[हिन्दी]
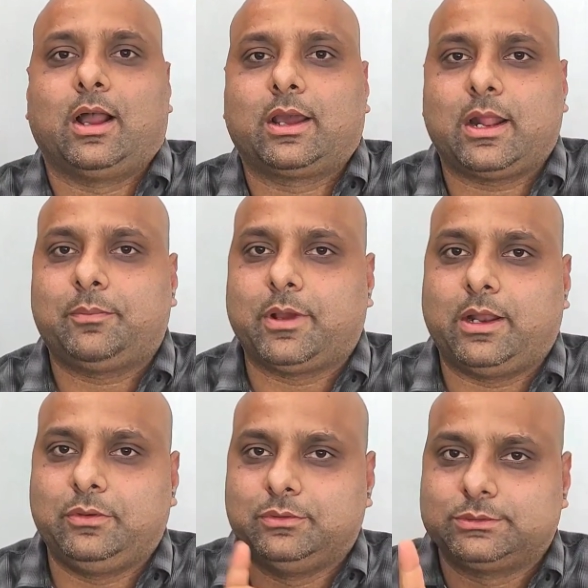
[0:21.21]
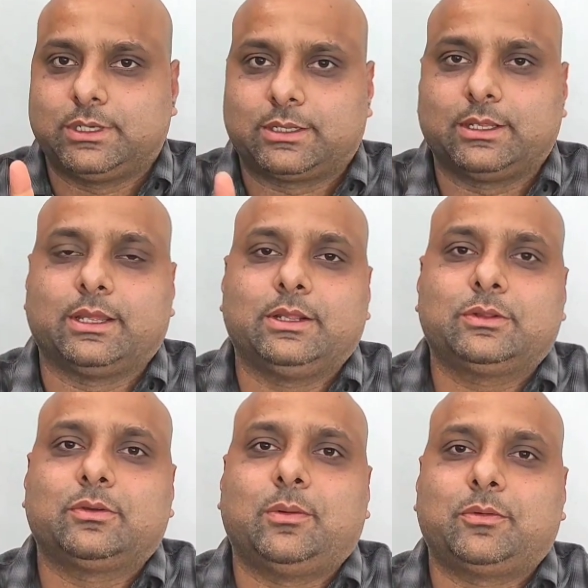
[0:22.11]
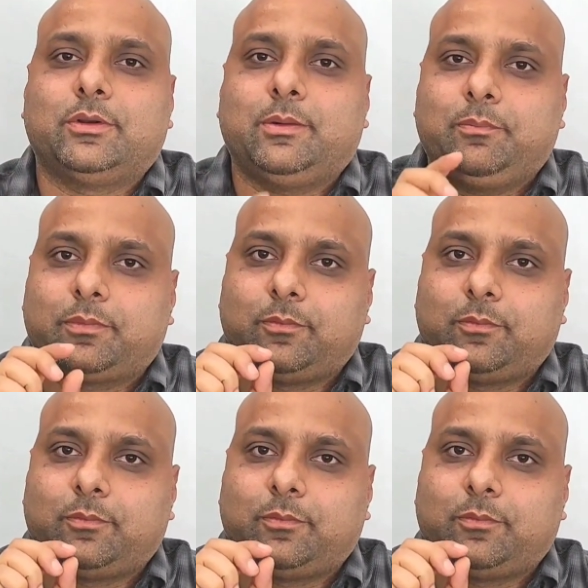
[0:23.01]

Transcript: अगर आप कार यूज करते हैं तो आपको ना